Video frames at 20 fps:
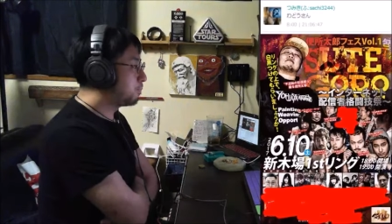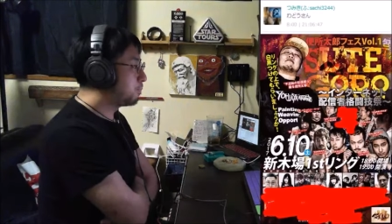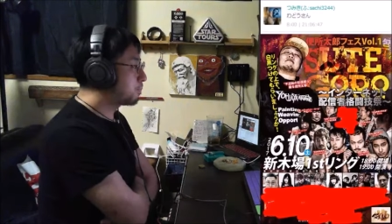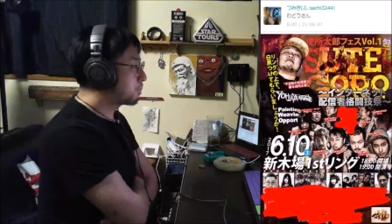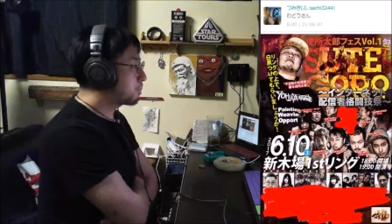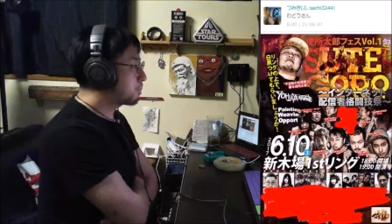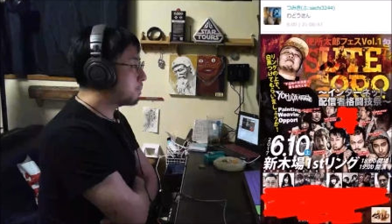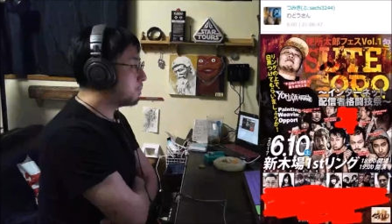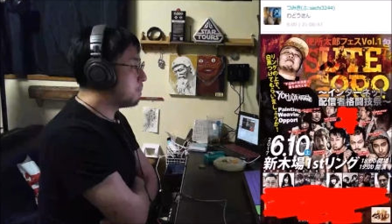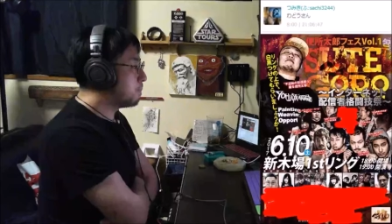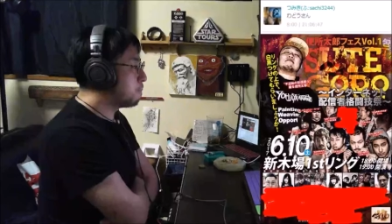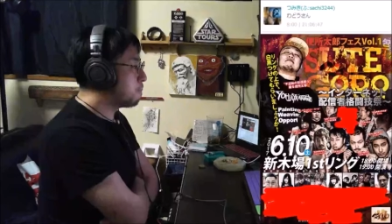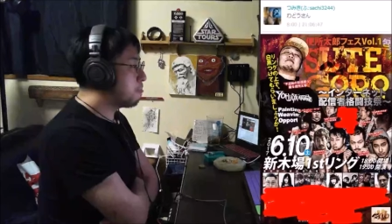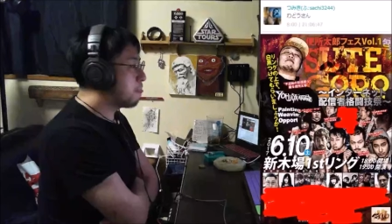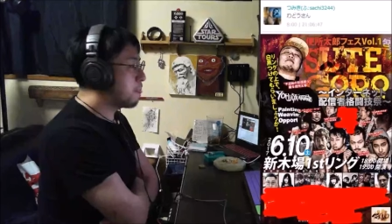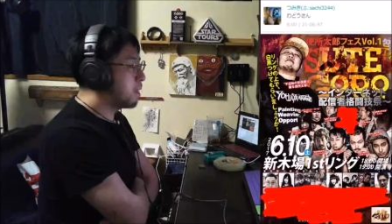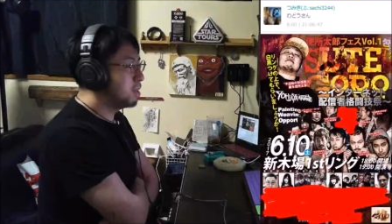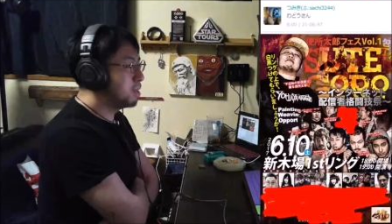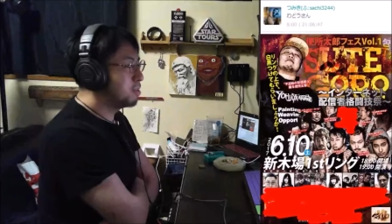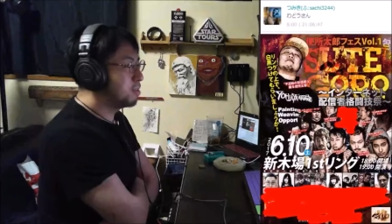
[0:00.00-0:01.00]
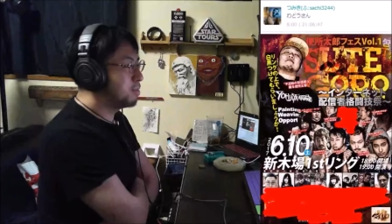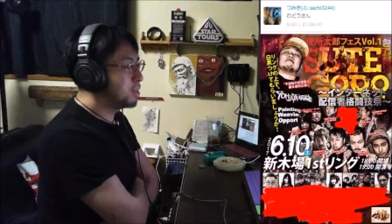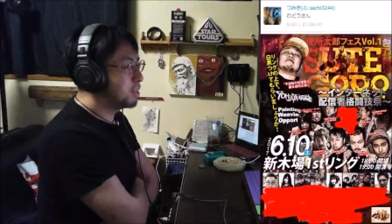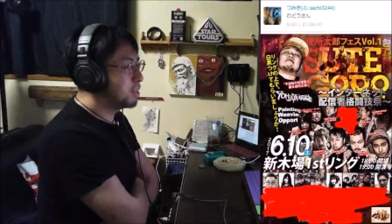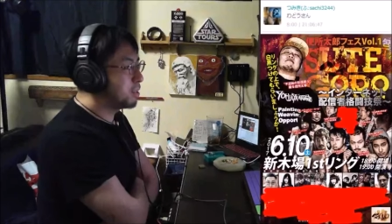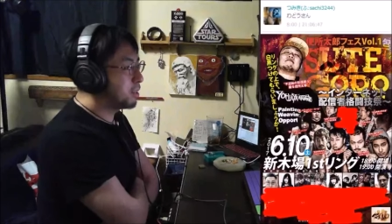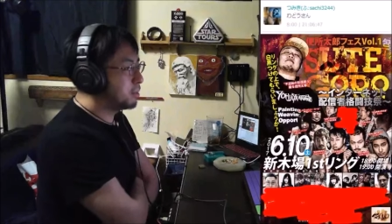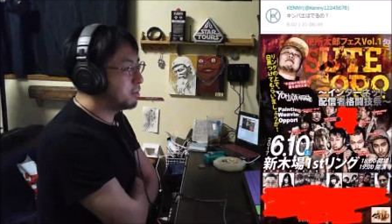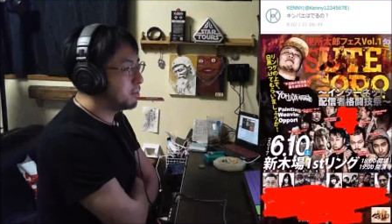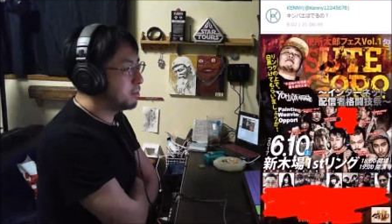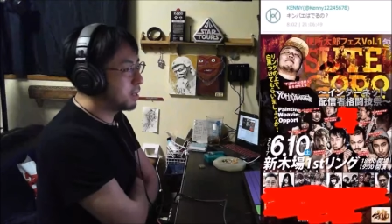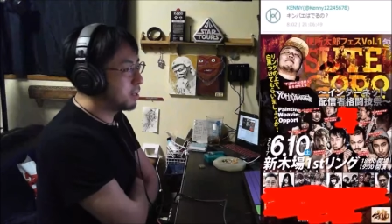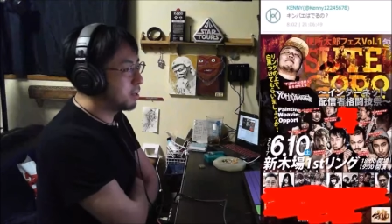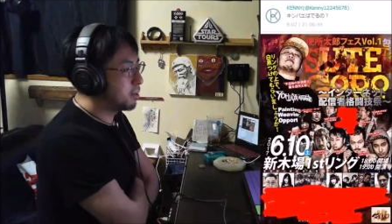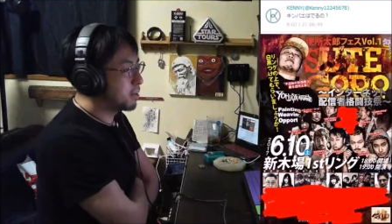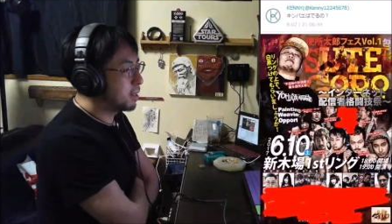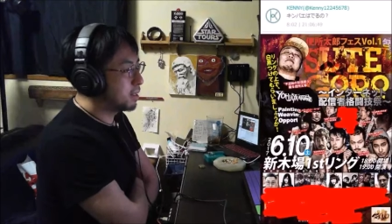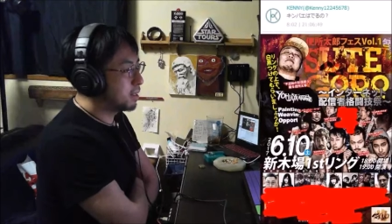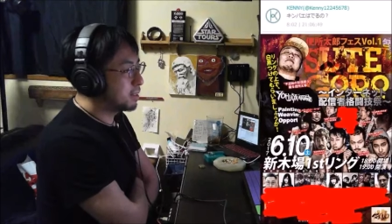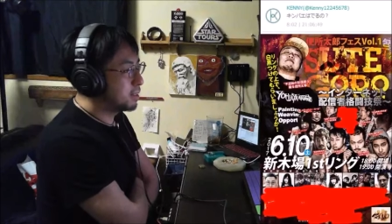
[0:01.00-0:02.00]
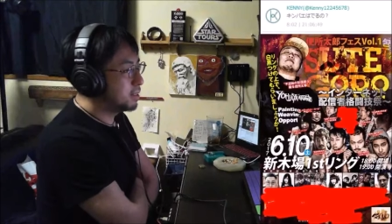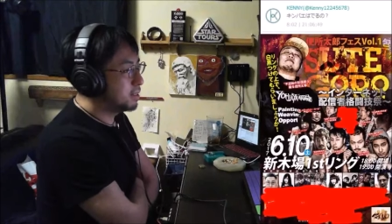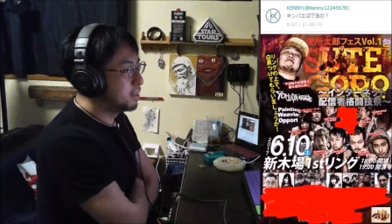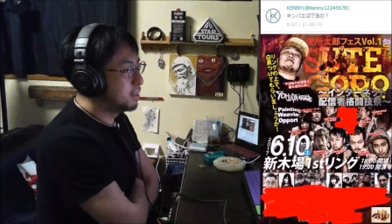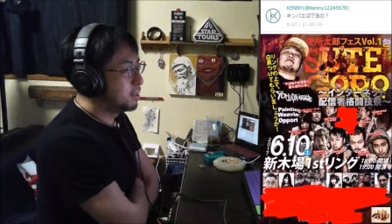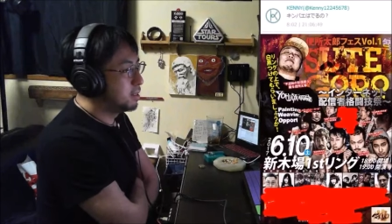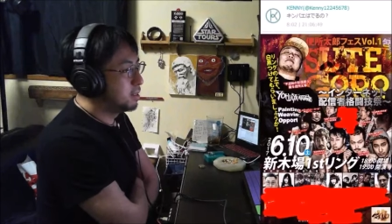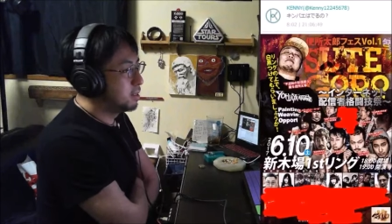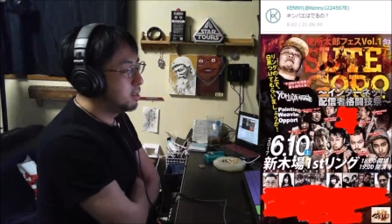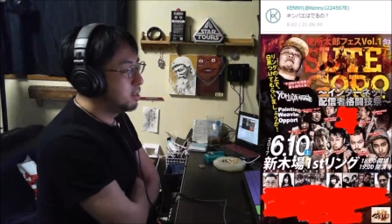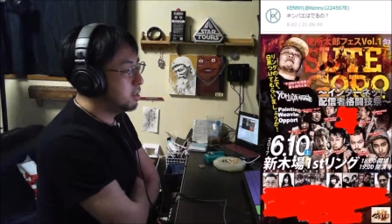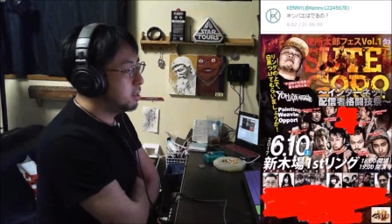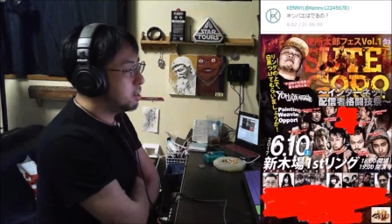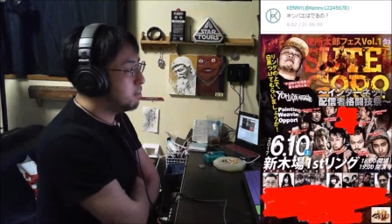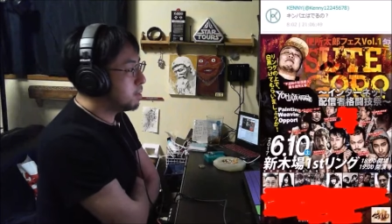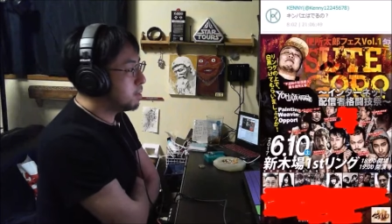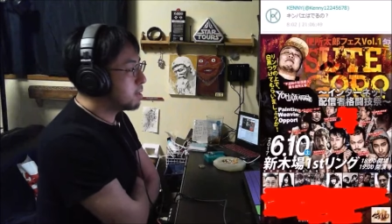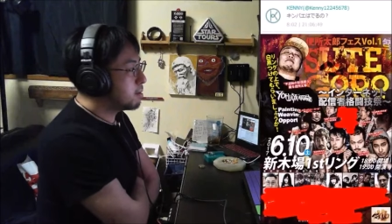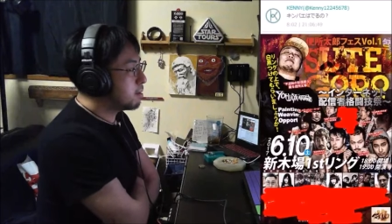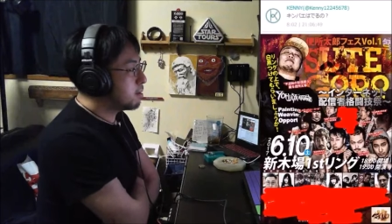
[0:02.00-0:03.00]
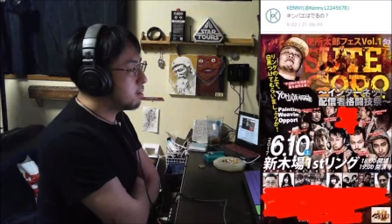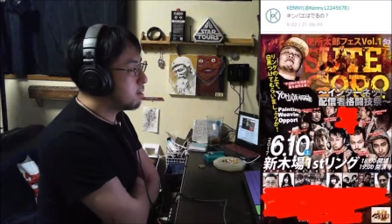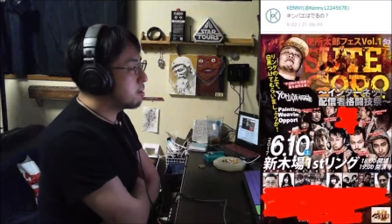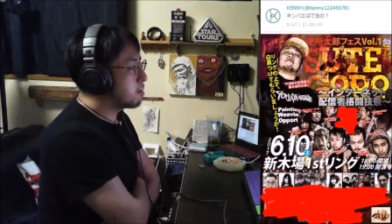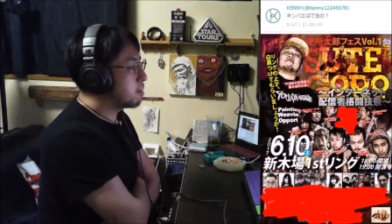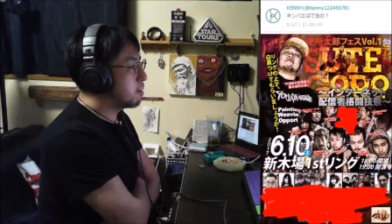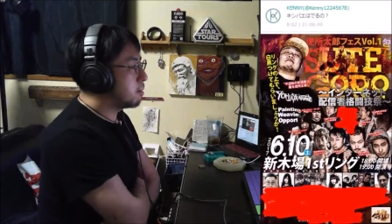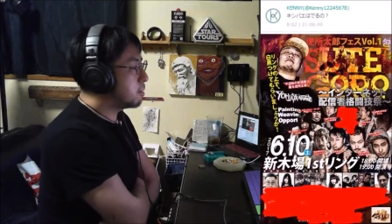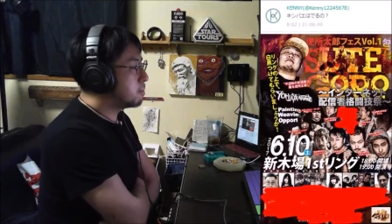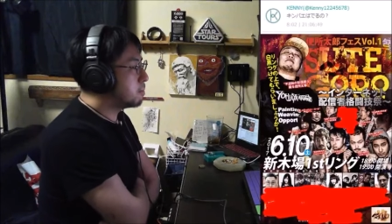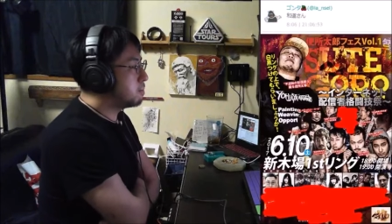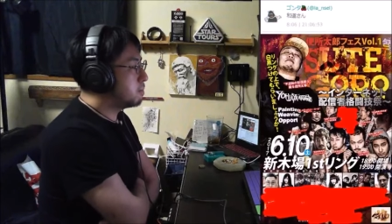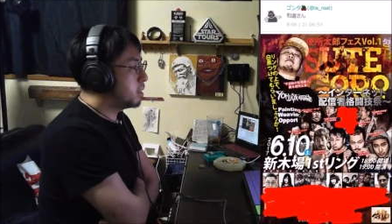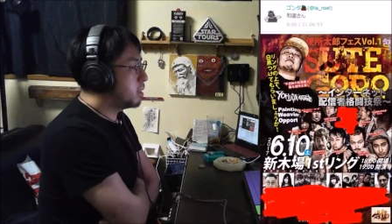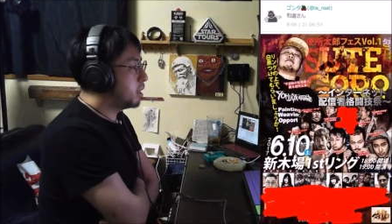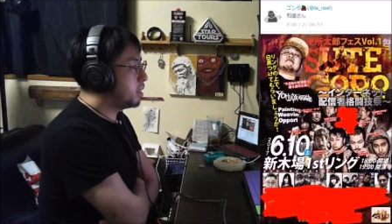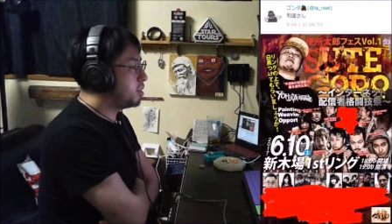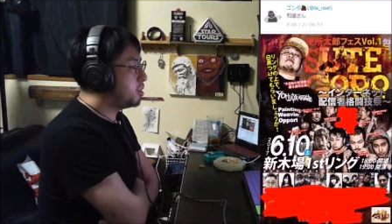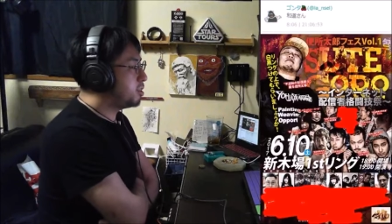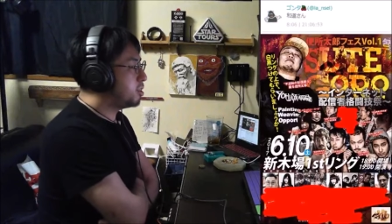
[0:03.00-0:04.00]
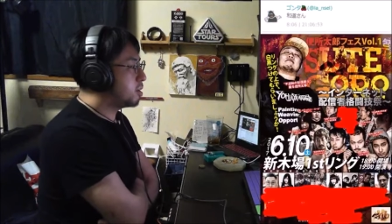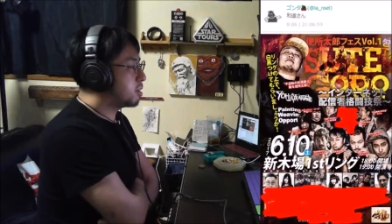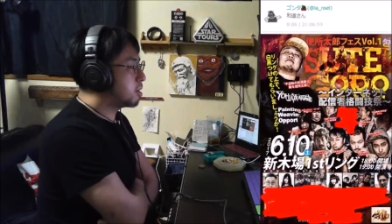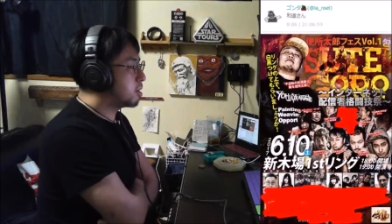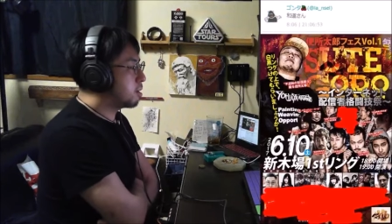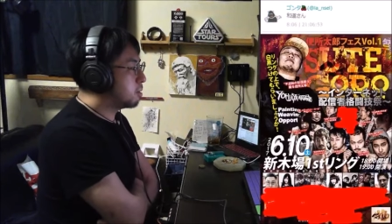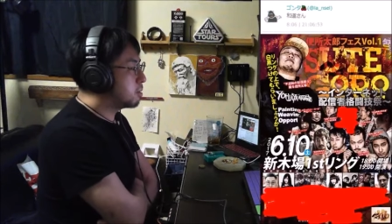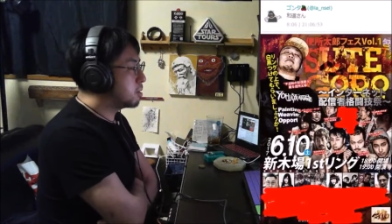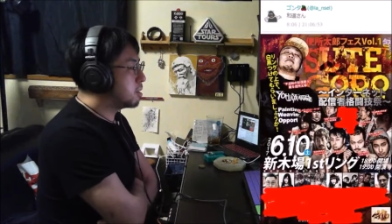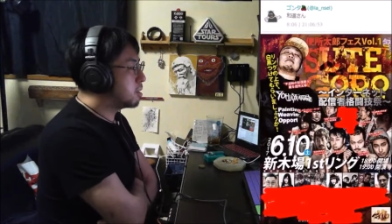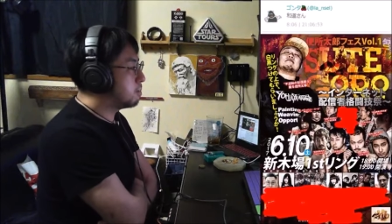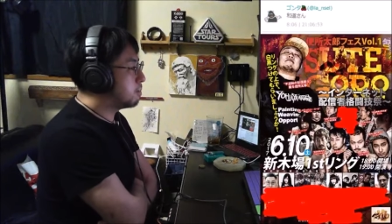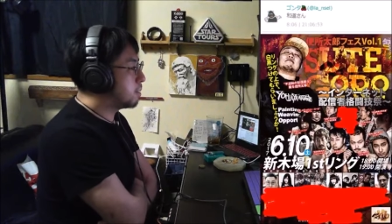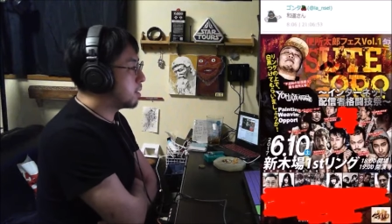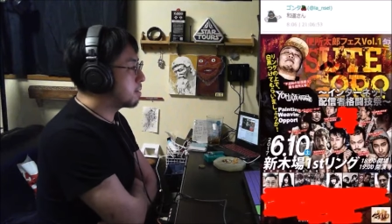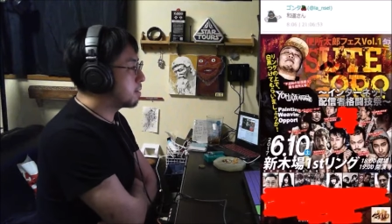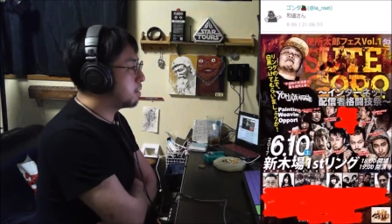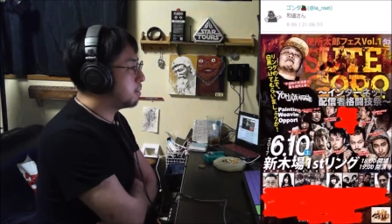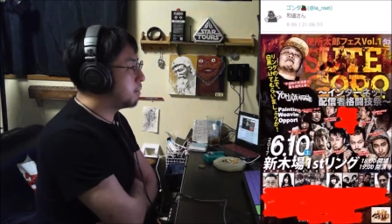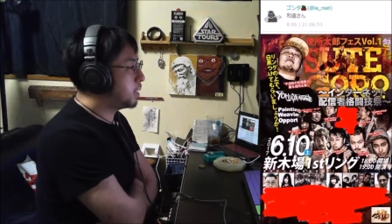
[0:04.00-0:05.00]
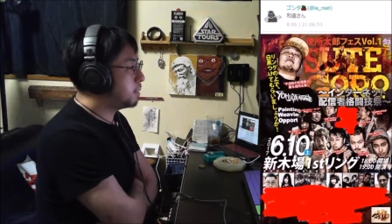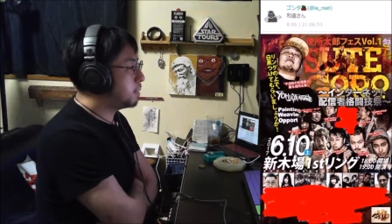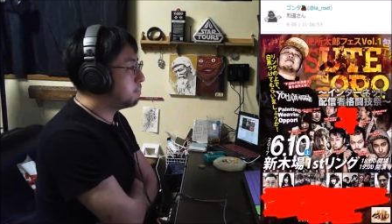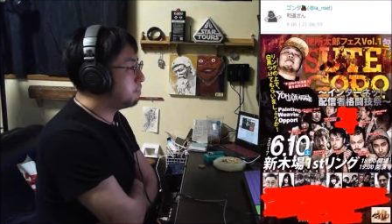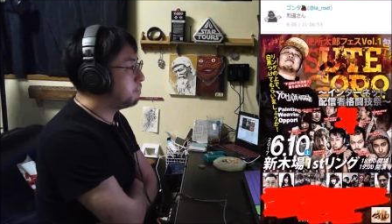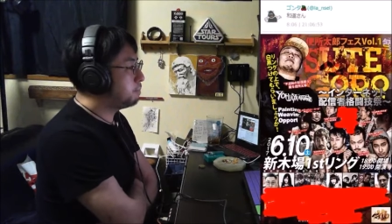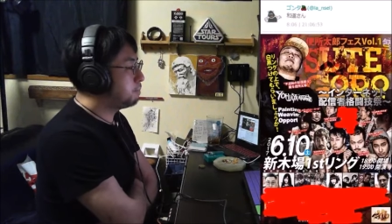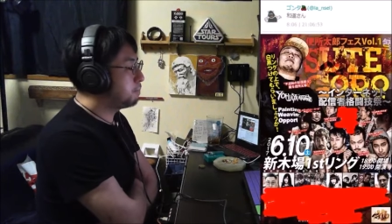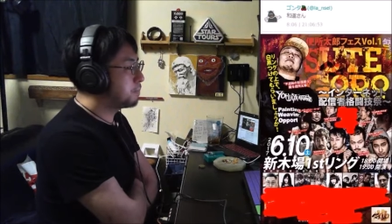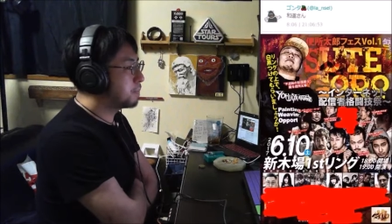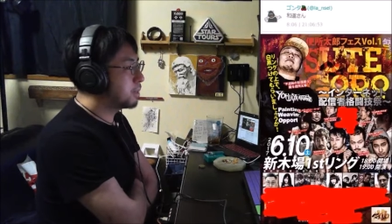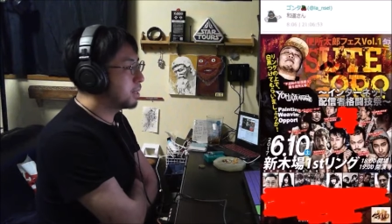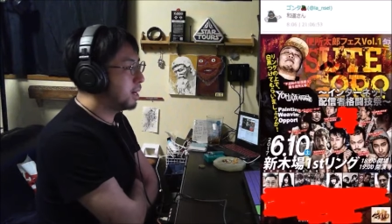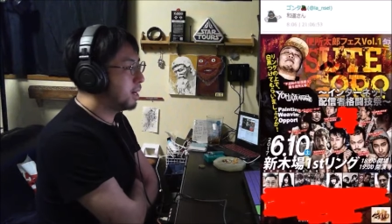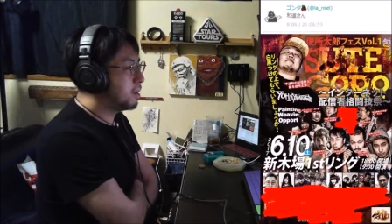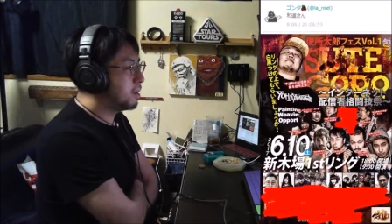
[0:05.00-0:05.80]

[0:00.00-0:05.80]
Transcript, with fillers: つみきさんワドさん金梅さん出るよ第1試合だよ金梅さんはありがとうゴンタ